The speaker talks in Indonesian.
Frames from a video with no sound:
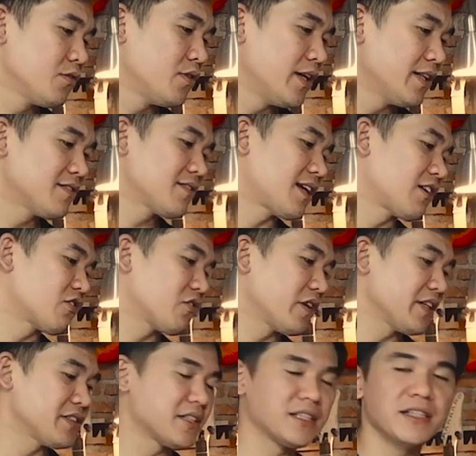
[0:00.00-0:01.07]
Gue liat
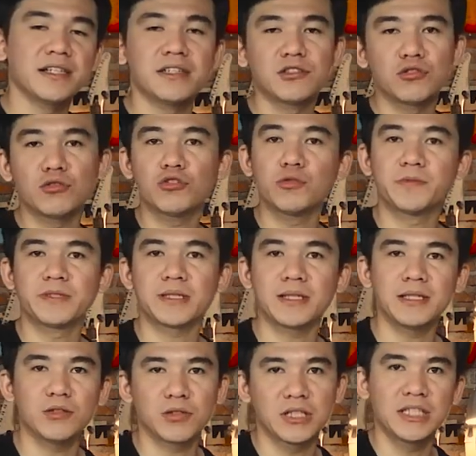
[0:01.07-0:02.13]
Stratocasternya cukup
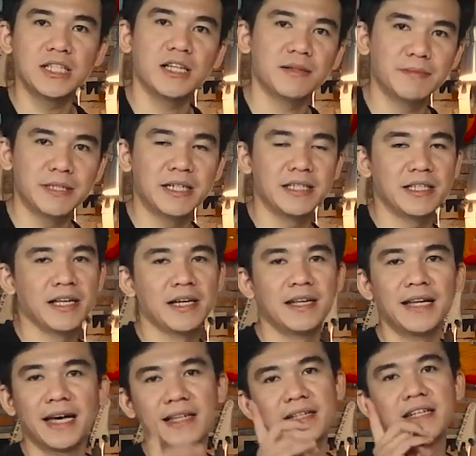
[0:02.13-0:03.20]
serius dia bikinnya.
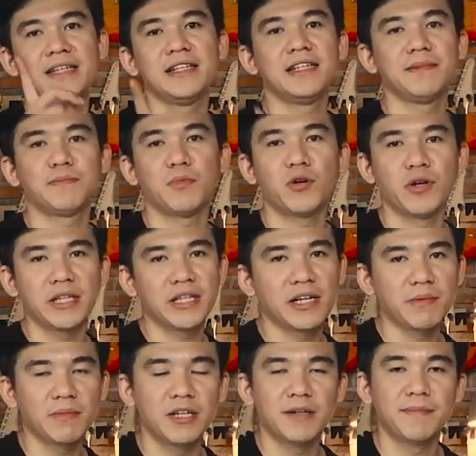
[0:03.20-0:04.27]
Dan ini poin
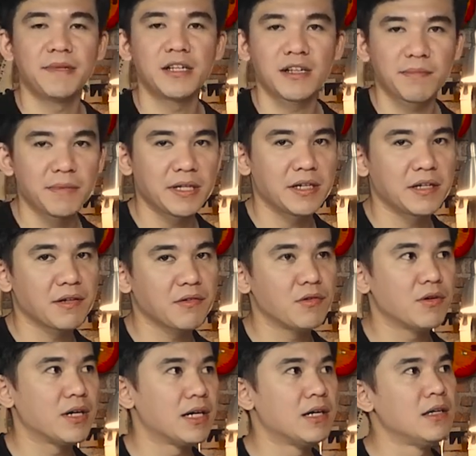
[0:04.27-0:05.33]
yang benar-benar bikin
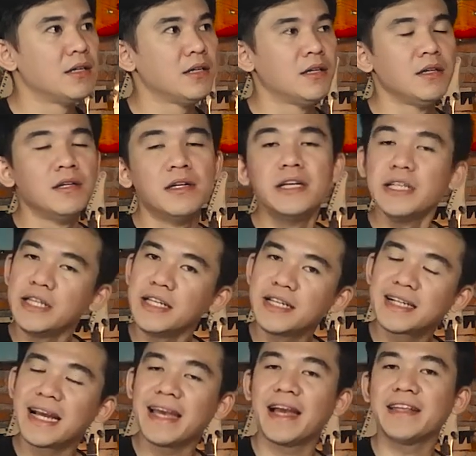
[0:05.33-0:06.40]
gue
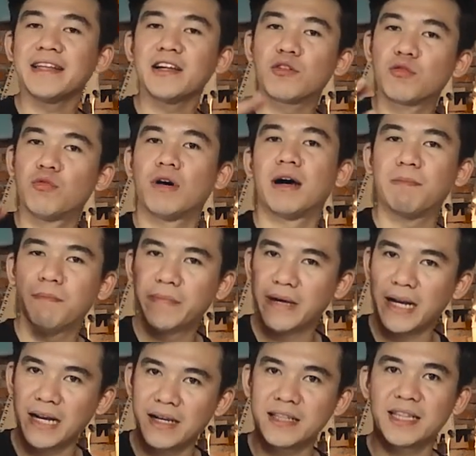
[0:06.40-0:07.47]
ini kayaknya gua
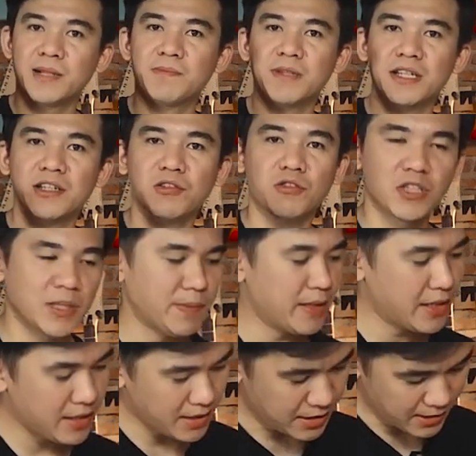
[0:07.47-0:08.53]
banget dalam tanda kutip
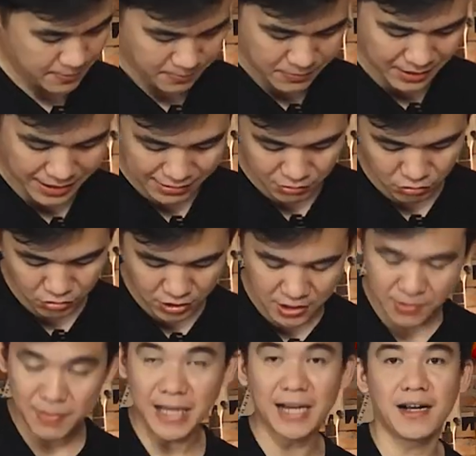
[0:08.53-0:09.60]
adalah trust
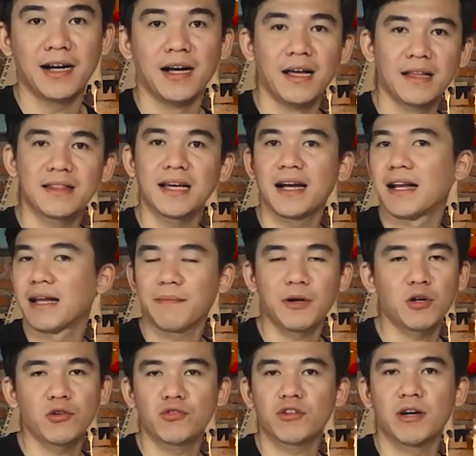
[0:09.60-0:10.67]
rootnya di belakang. Entah
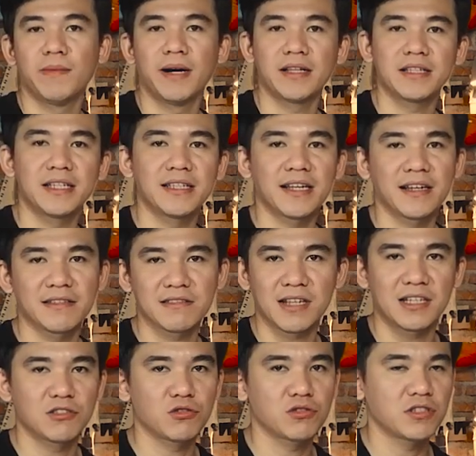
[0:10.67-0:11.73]
kenapa gue suka banget gitar yang
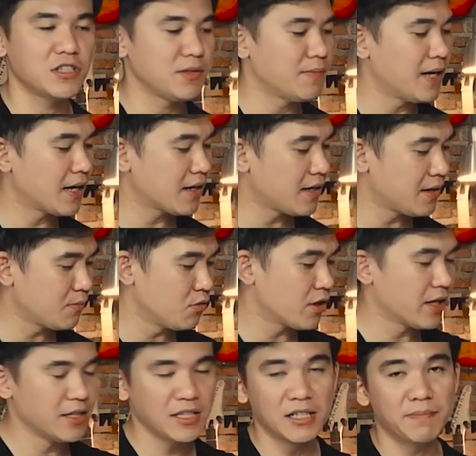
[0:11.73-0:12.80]
trust rootnya di belakang,
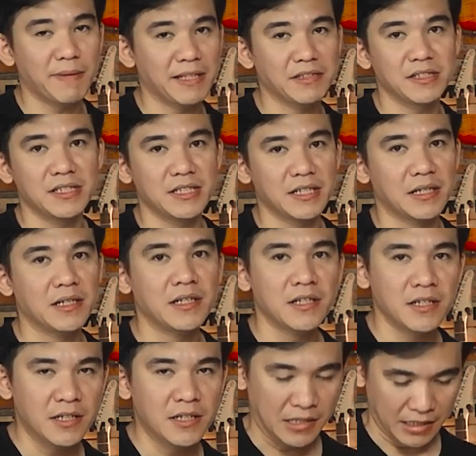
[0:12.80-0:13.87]
bukan di depan sini ya
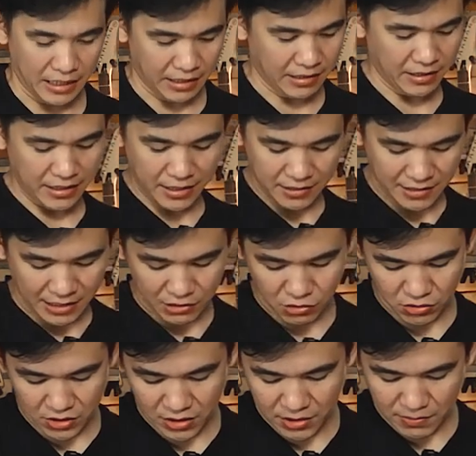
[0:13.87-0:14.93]
dan dia
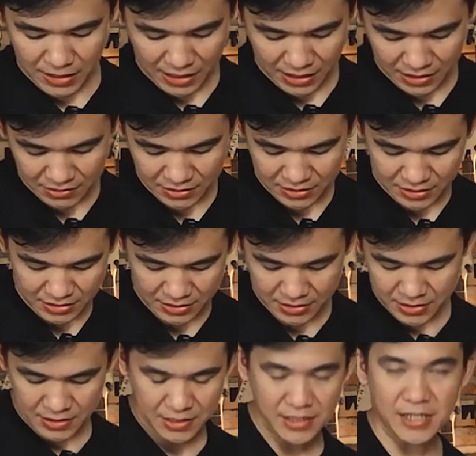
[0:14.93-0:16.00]
traster-nya di belakang sini
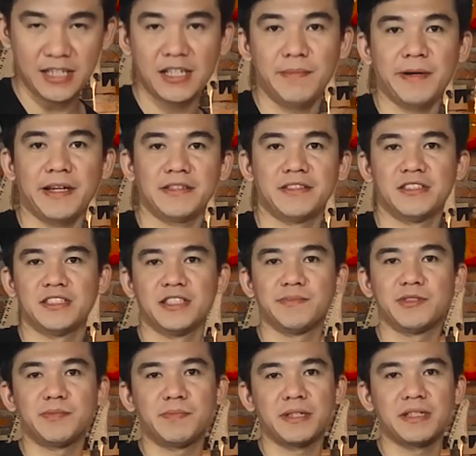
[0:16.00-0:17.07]
dan dia pakai sistem
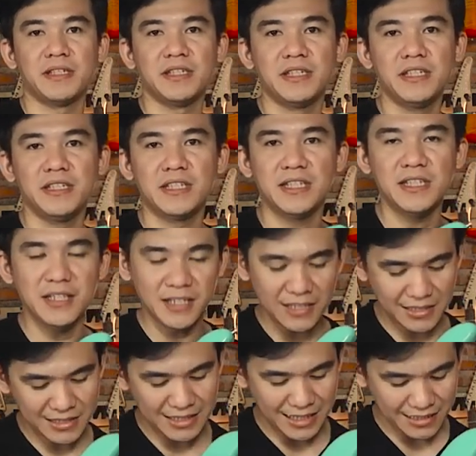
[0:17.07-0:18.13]
seperti ini jadi
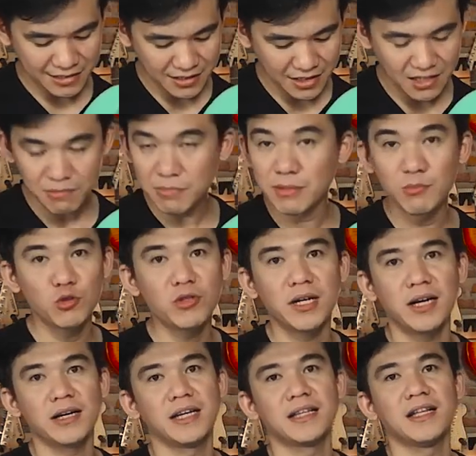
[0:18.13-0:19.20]
adjustnya lebih
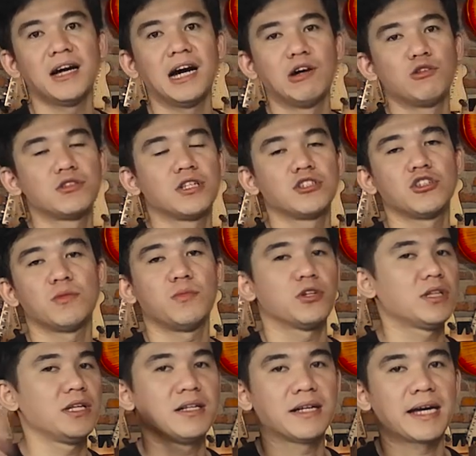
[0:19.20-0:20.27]
mudah kita nggak usah
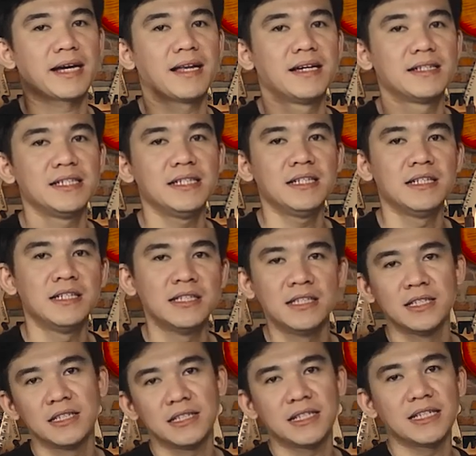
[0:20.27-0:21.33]
copotin neck lagi
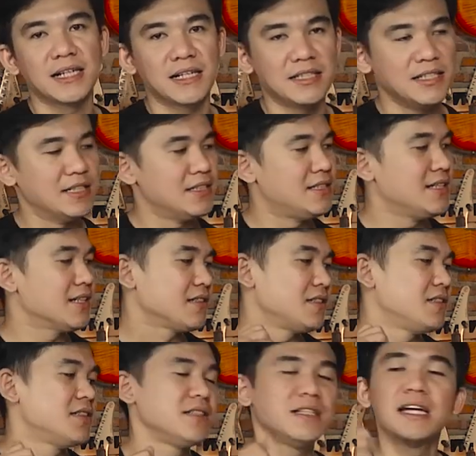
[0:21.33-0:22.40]
tinggal di adjust
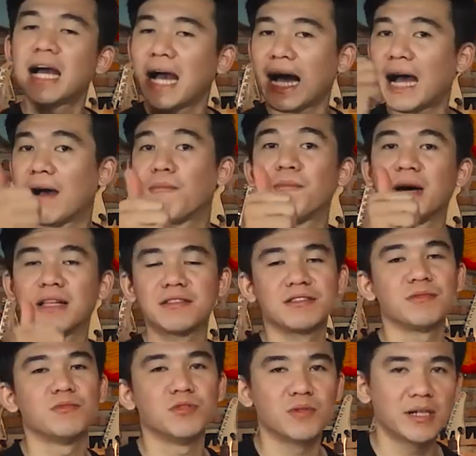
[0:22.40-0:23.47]
di sini aman
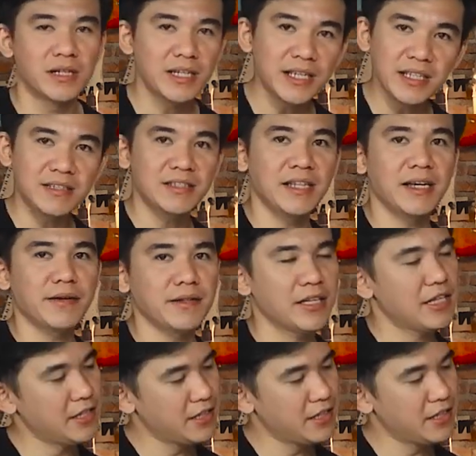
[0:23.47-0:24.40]
semua ini sih yang